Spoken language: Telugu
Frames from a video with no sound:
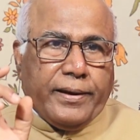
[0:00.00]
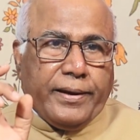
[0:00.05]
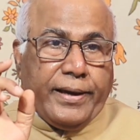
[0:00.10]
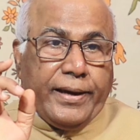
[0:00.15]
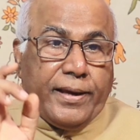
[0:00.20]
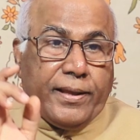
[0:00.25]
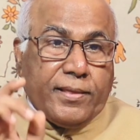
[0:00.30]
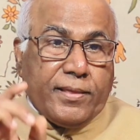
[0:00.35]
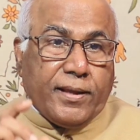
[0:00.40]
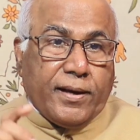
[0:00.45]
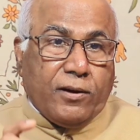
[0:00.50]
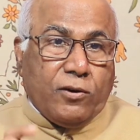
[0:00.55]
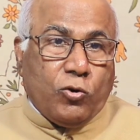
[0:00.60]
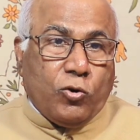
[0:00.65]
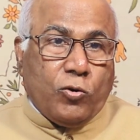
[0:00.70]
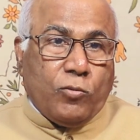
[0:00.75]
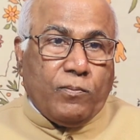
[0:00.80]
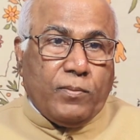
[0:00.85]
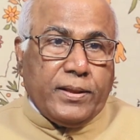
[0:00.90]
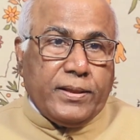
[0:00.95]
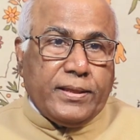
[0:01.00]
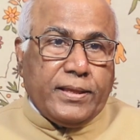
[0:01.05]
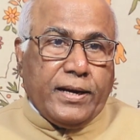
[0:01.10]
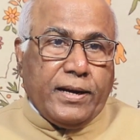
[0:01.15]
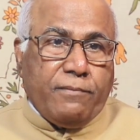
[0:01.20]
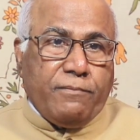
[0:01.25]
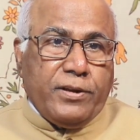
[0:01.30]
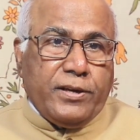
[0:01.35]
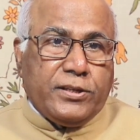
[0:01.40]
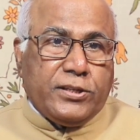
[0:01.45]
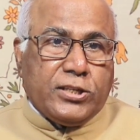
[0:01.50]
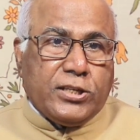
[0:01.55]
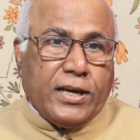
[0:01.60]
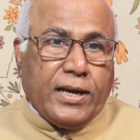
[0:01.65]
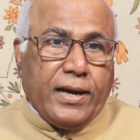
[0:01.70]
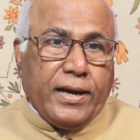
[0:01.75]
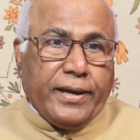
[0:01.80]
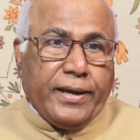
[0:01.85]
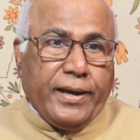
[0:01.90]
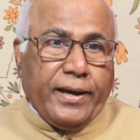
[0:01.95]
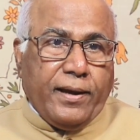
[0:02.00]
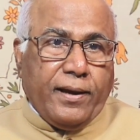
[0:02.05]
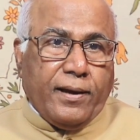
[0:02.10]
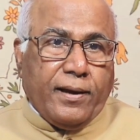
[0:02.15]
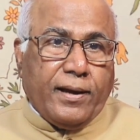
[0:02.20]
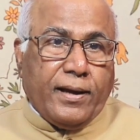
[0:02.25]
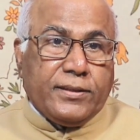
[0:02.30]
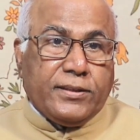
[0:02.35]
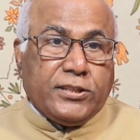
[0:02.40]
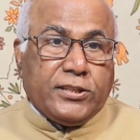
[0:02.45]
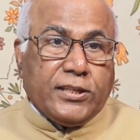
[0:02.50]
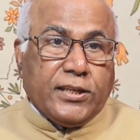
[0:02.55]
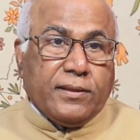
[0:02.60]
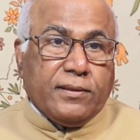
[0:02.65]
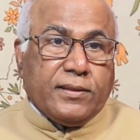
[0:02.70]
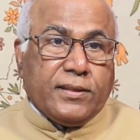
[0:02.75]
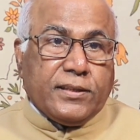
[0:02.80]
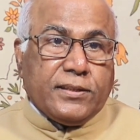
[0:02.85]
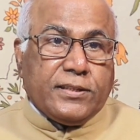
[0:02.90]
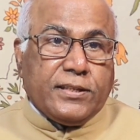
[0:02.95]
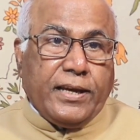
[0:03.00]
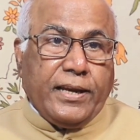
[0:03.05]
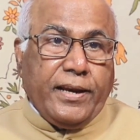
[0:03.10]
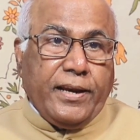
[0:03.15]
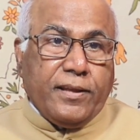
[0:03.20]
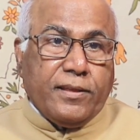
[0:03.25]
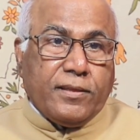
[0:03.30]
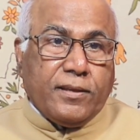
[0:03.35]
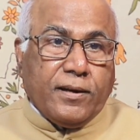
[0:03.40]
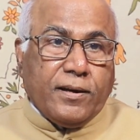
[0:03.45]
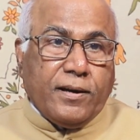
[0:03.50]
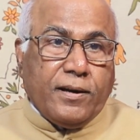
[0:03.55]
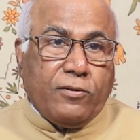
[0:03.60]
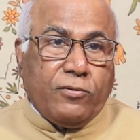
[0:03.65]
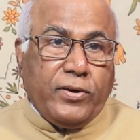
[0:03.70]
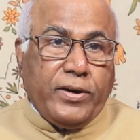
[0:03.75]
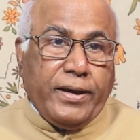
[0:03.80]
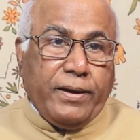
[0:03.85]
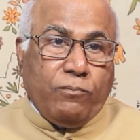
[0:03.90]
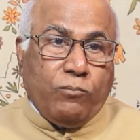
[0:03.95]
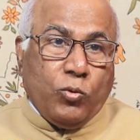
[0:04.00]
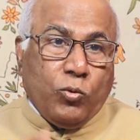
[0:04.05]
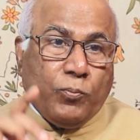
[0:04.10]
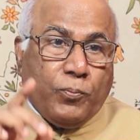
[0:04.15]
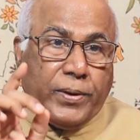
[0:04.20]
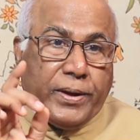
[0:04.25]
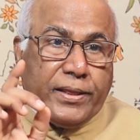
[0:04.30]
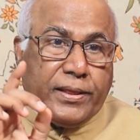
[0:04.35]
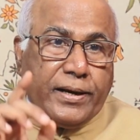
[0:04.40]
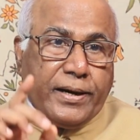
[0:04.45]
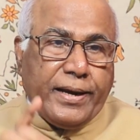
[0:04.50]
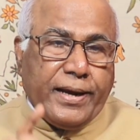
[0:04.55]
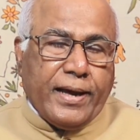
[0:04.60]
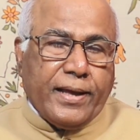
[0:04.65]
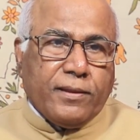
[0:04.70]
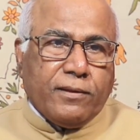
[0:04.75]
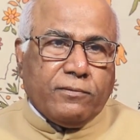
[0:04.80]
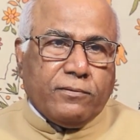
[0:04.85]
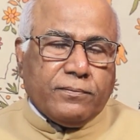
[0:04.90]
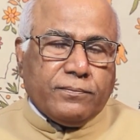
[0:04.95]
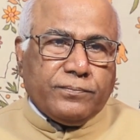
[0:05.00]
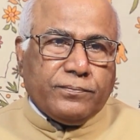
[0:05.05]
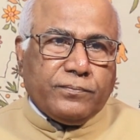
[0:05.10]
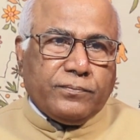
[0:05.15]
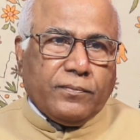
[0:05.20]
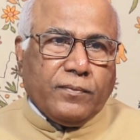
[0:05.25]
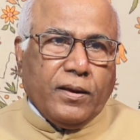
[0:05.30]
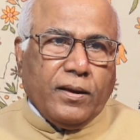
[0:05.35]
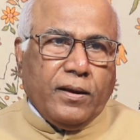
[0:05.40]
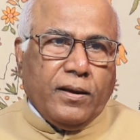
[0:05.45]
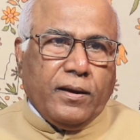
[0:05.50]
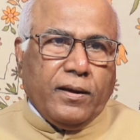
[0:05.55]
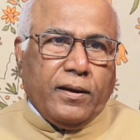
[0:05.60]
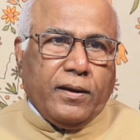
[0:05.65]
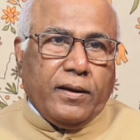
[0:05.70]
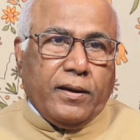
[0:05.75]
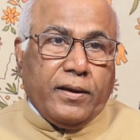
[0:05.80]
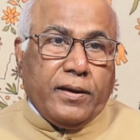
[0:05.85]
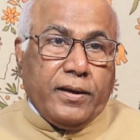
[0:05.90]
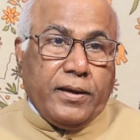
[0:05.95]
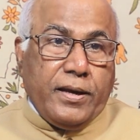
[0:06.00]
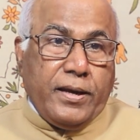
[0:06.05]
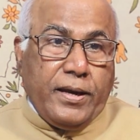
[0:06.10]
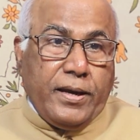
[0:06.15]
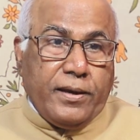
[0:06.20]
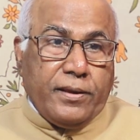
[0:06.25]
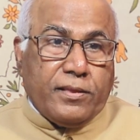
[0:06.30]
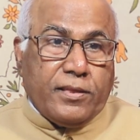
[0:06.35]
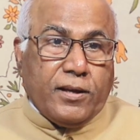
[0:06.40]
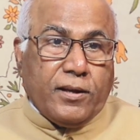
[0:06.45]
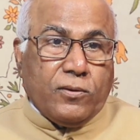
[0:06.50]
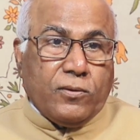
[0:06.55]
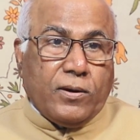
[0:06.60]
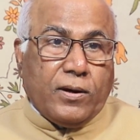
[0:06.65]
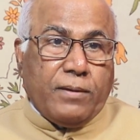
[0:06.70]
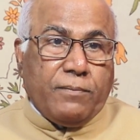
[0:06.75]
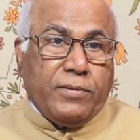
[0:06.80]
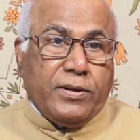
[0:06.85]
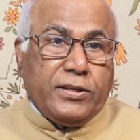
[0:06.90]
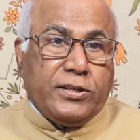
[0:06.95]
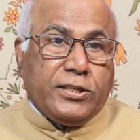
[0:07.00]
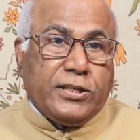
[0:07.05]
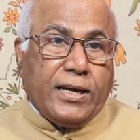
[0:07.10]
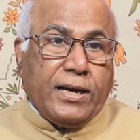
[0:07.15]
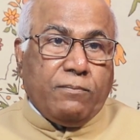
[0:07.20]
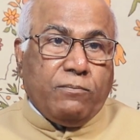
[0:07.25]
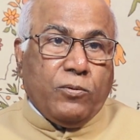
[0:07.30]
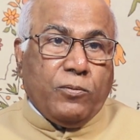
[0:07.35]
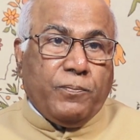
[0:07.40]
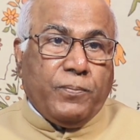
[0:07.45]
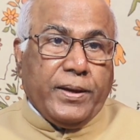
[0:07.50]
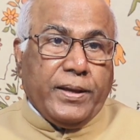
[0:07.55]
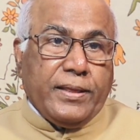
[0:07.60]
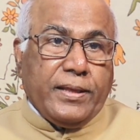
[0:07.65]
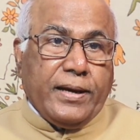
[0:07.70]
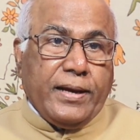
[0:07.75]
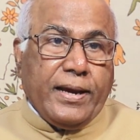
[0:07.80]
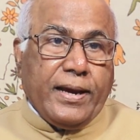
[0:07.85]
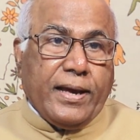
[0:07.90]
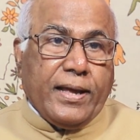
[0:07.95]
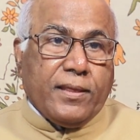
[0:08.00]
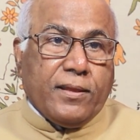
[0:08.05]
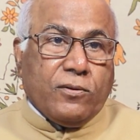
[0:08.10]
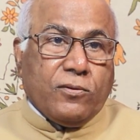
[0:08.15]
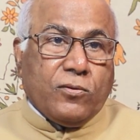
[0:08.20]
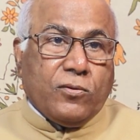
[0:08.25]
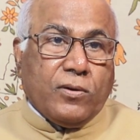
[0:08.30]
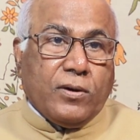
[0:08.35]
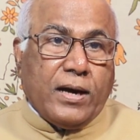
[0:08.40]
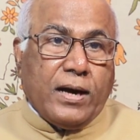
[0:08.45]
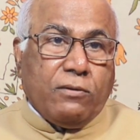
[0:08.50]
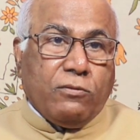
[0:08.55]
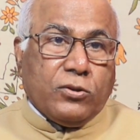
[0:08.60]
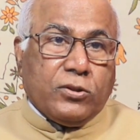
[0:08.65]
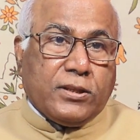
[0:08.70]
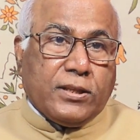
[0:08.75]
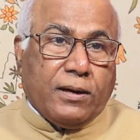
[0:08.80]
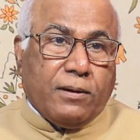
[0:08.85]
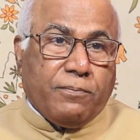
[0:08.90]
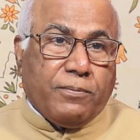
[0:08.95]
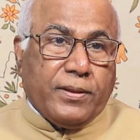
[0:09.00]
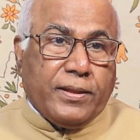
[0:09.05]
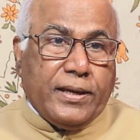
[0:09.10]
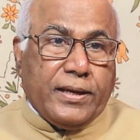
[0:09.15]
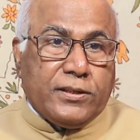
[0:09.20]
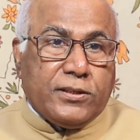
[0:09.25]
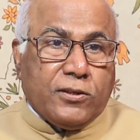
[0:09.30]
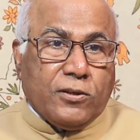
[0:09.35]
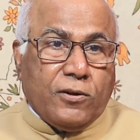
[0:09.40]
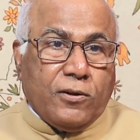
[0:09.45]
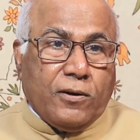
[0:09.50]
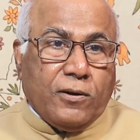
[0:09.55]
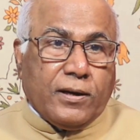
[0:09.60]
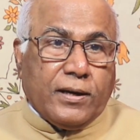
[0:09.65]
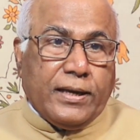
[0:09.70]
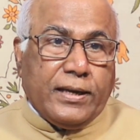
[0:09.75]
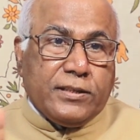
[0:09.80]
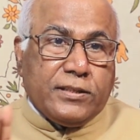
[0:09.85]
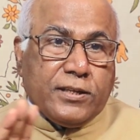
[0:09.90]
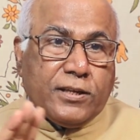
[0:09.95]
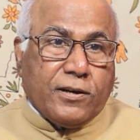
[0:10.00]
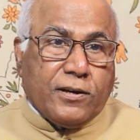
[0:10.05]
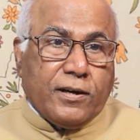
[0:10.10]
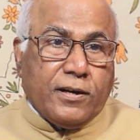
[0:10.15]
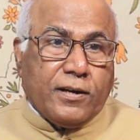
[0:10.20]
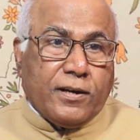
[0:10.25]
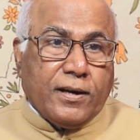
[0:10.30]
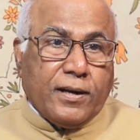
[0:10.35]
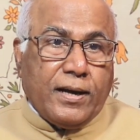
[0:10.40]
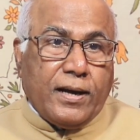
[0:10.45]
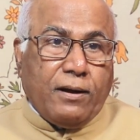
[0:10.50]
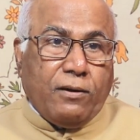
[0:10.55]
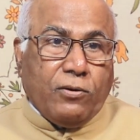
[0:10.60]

కేంద్ర హోంమంత్రి అమిత్ షాకి అత్యంత సన్నిహితంగా ఉండే భూపేంద్ర యాదవ్ ఈ ఇద్దరు అమిత్ షా భూపేంద్ర యాదవ్ కూడా ఉత్తరప్రదేశ్లో కలిసికట్టుగా